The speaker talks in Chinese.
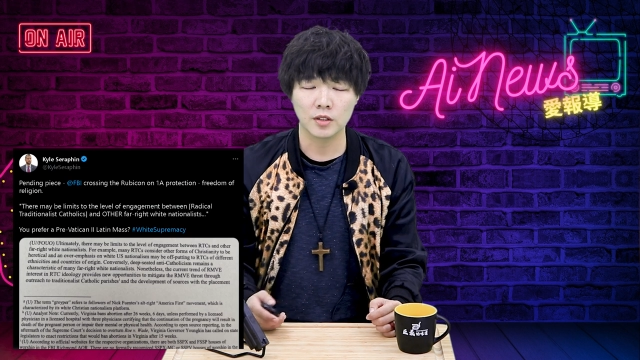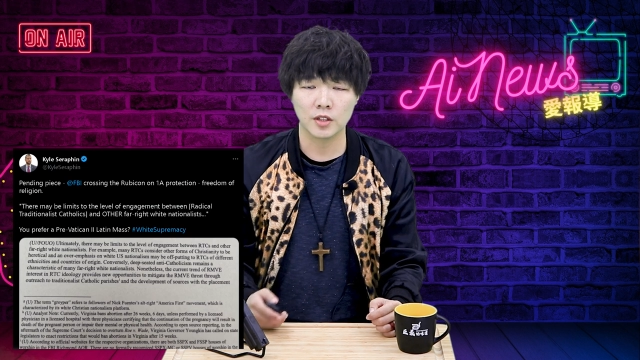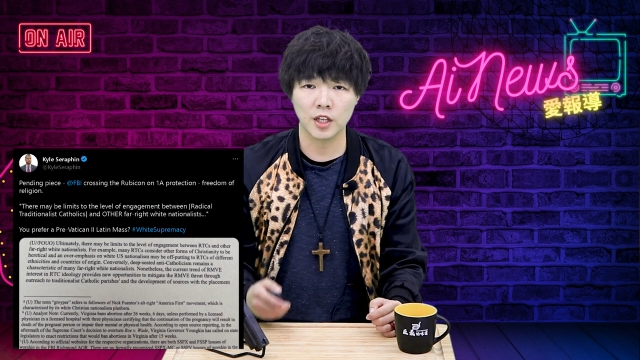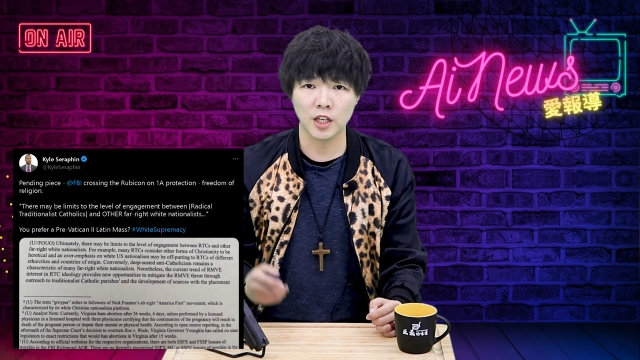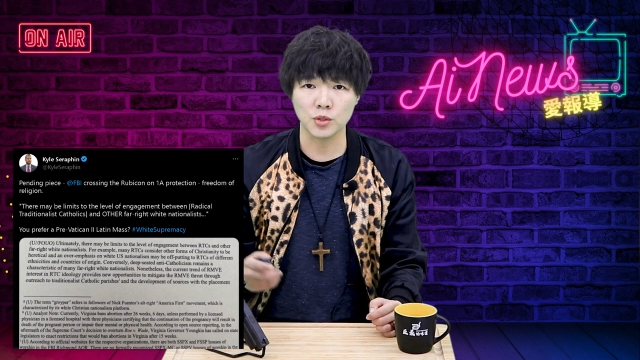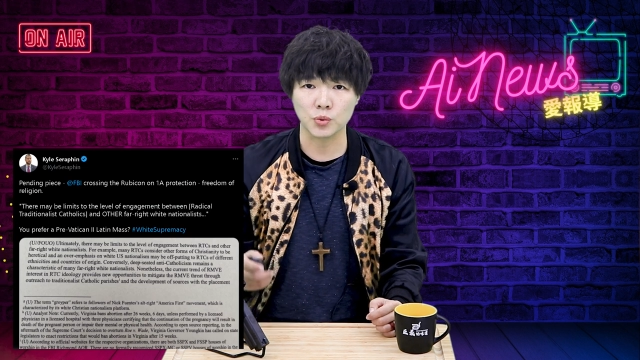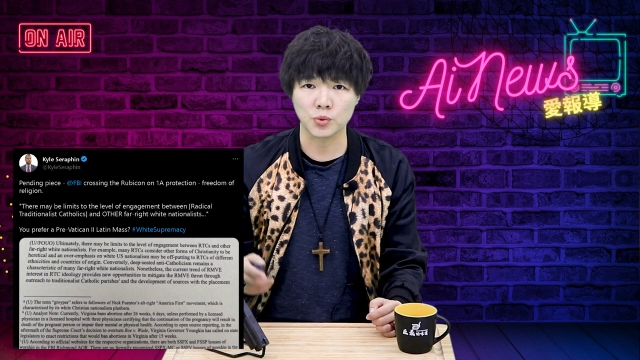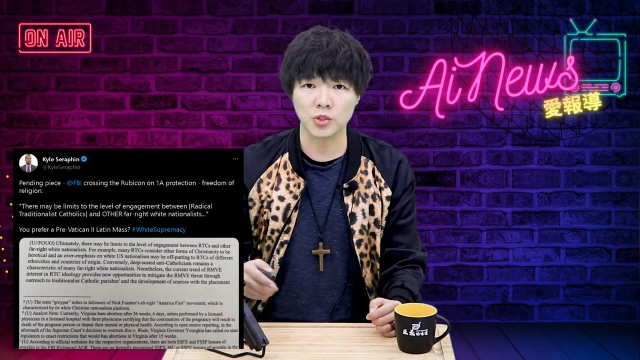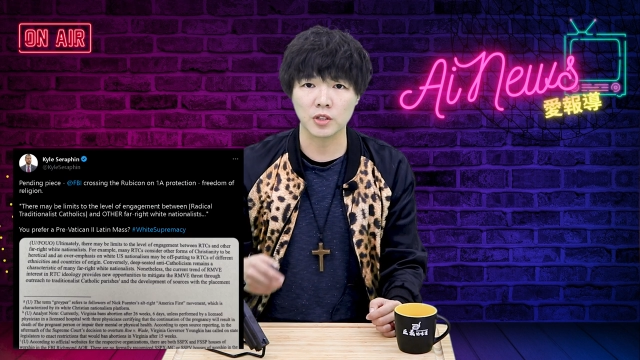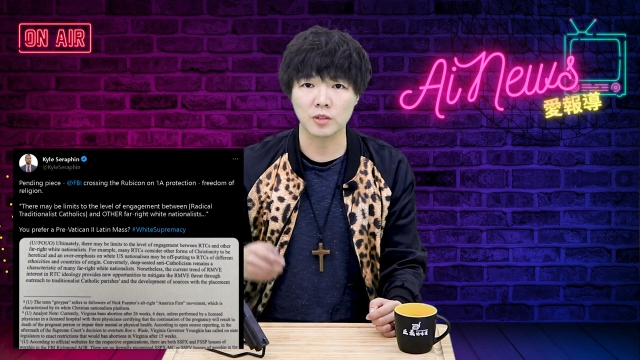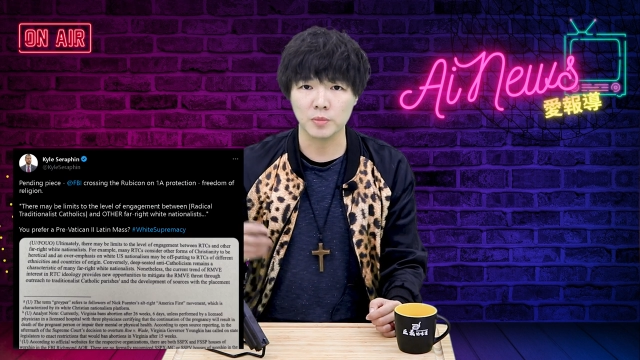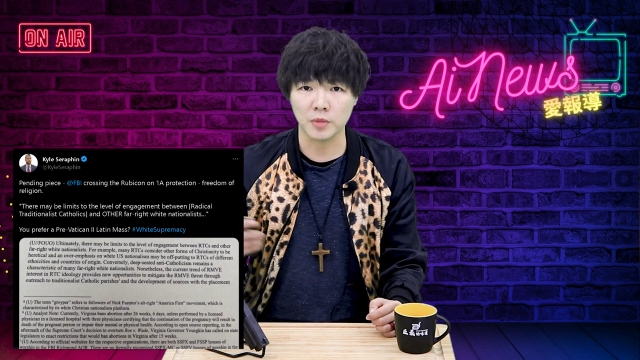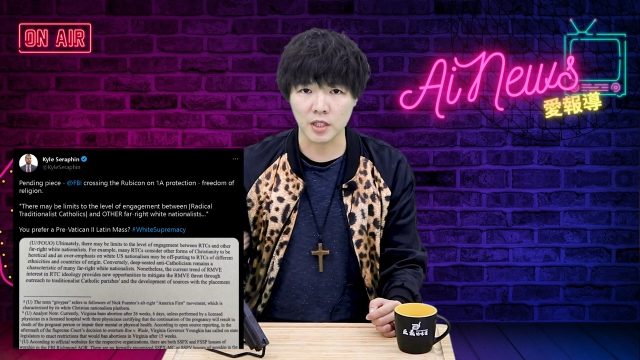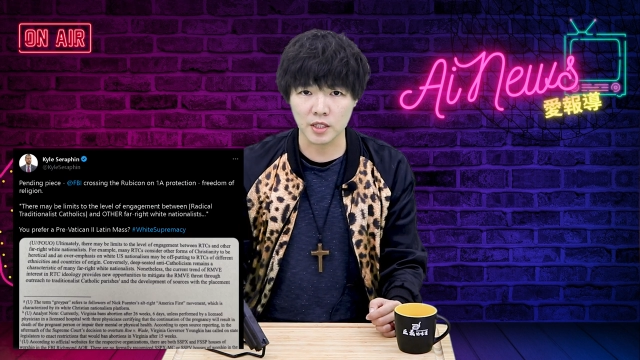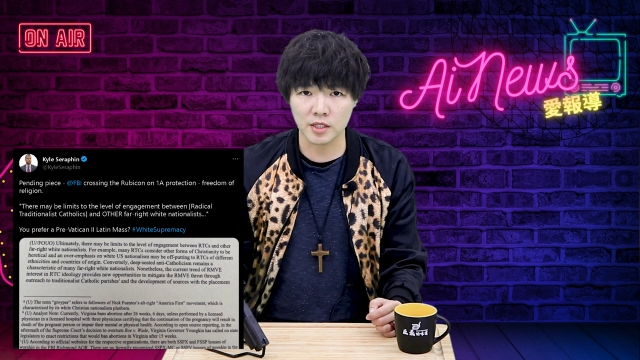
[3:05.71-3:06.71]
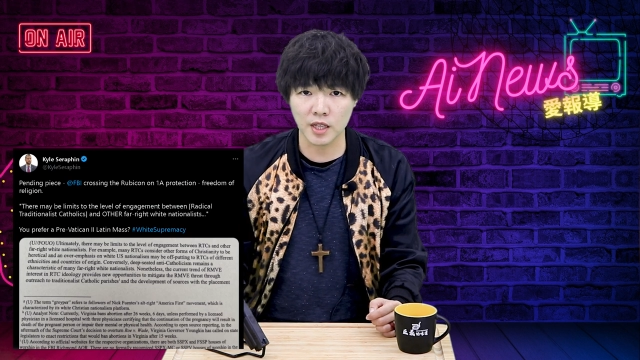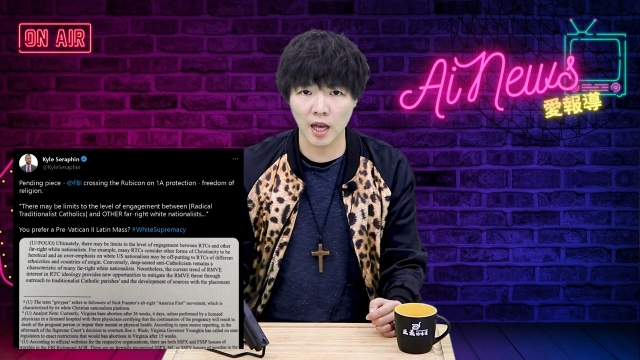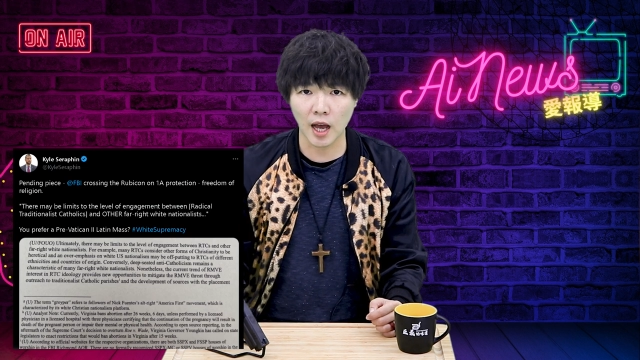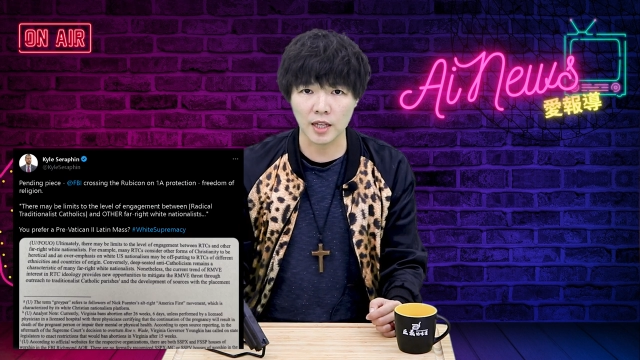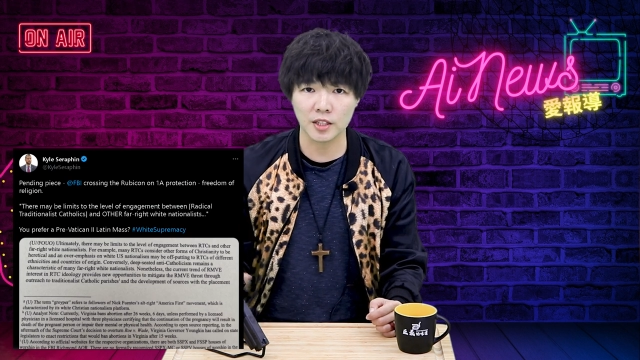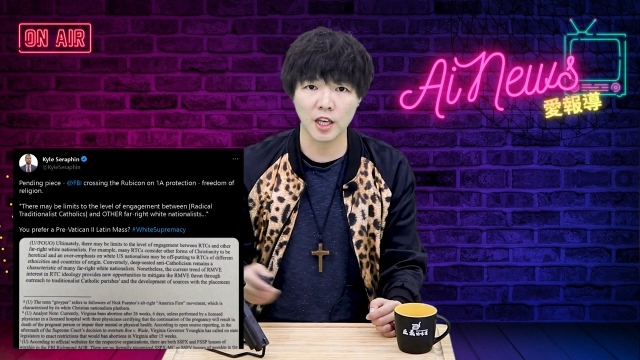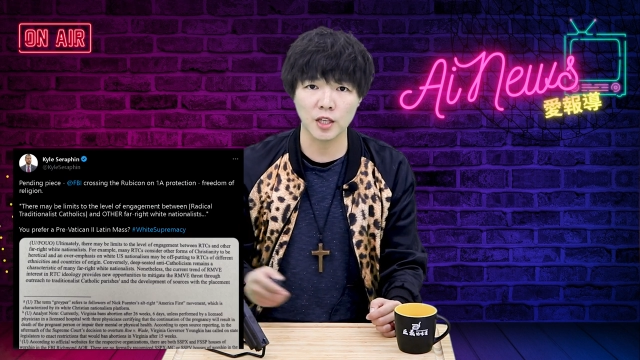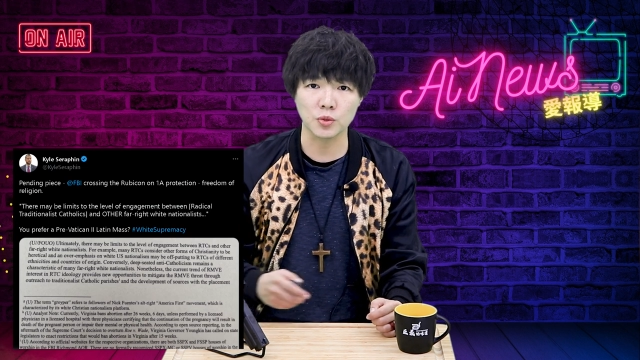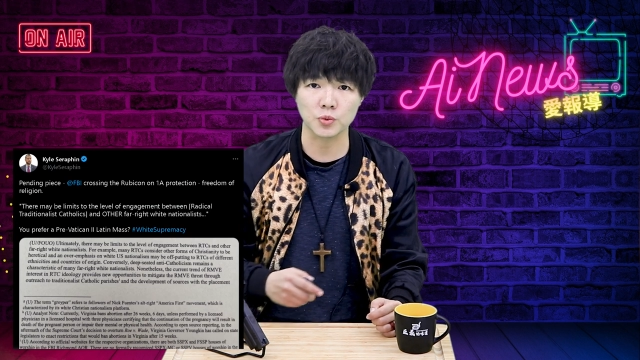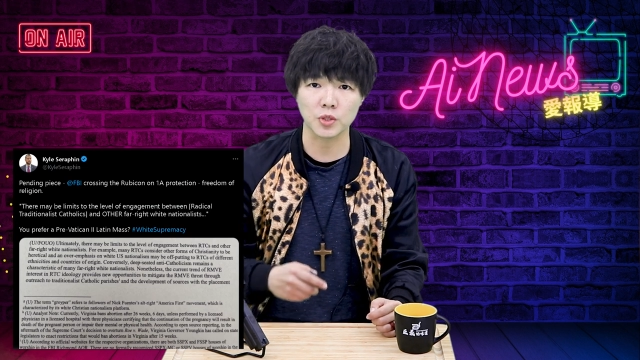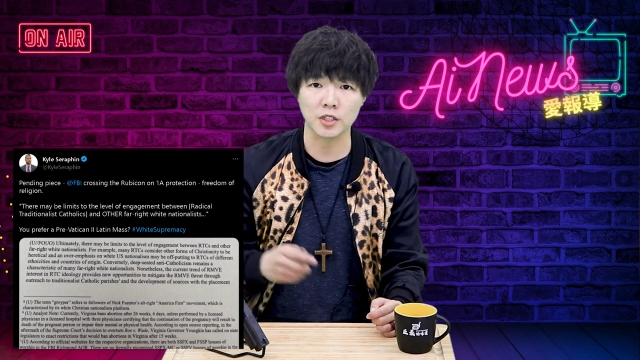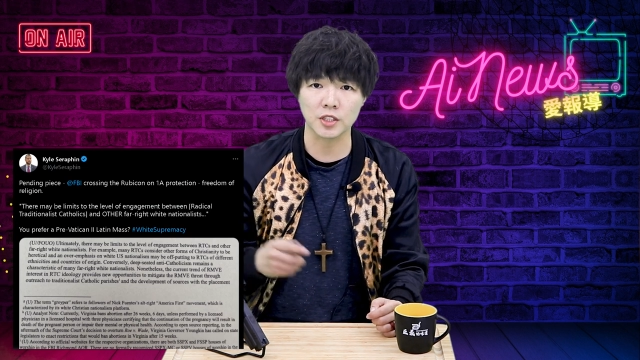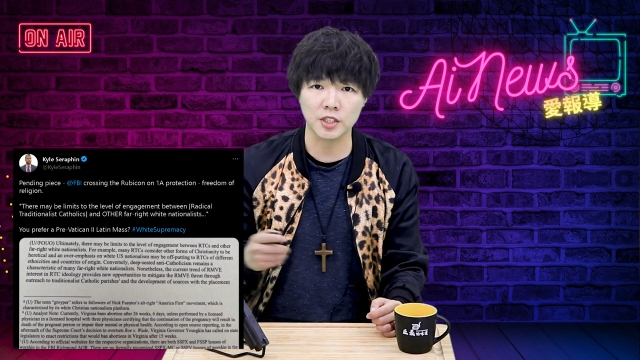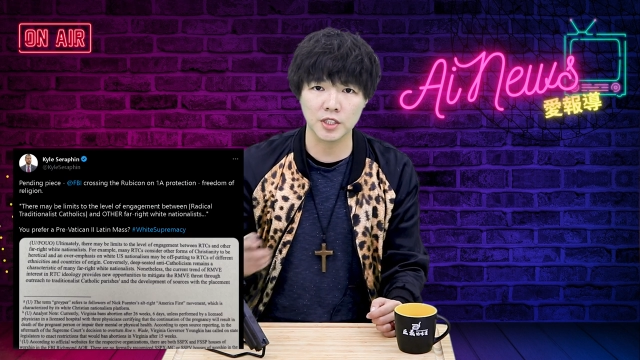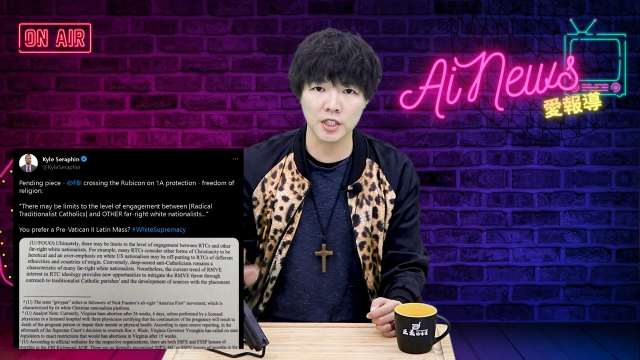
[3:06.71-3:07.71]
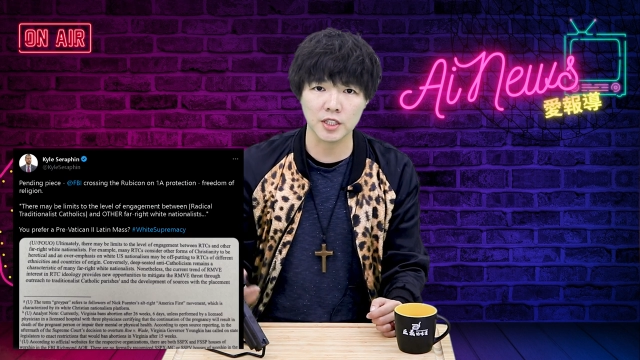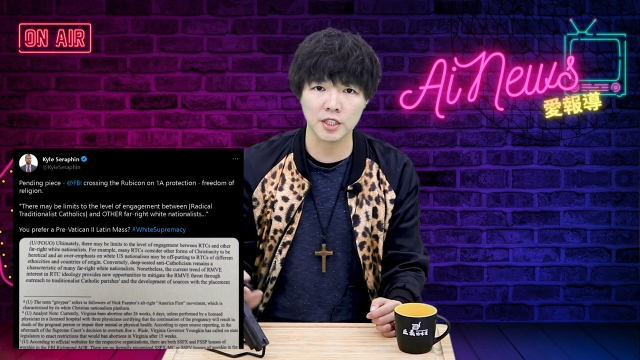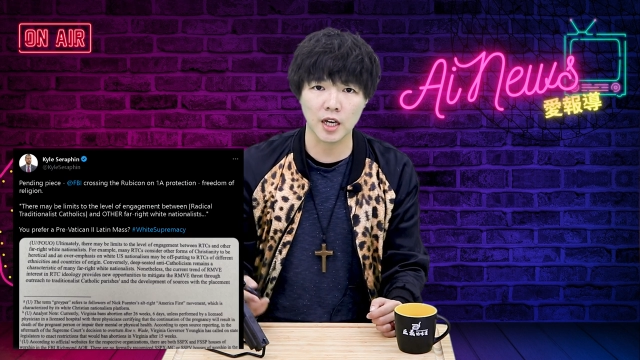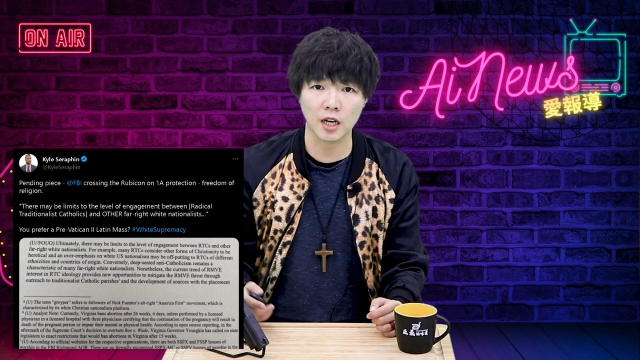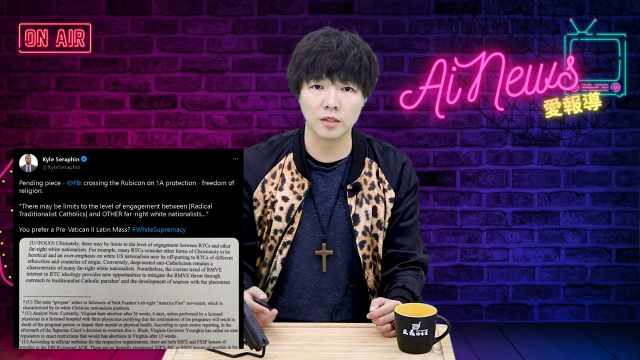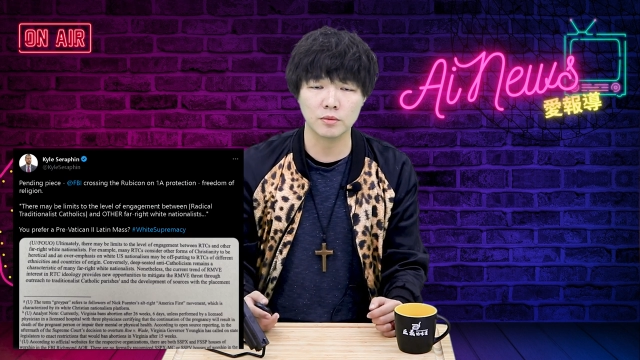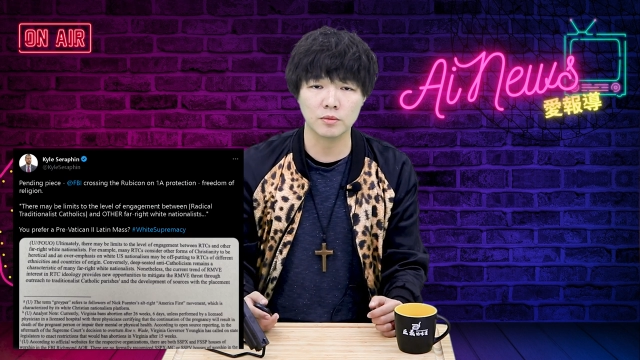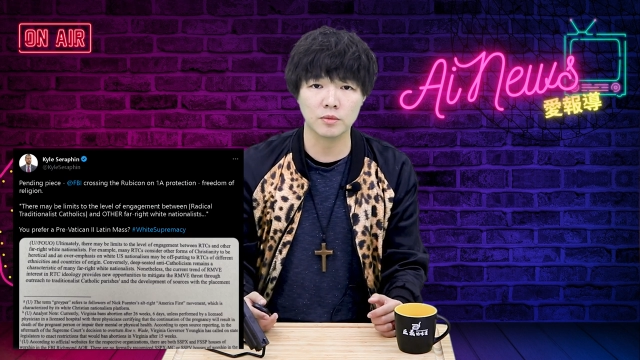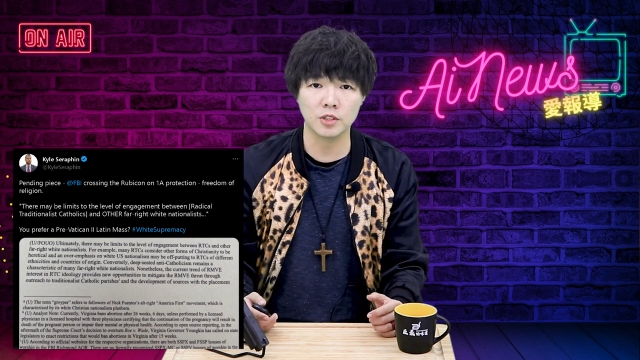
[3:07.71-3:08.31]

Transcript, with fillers: 天主教的弥撒、天主教的信仰，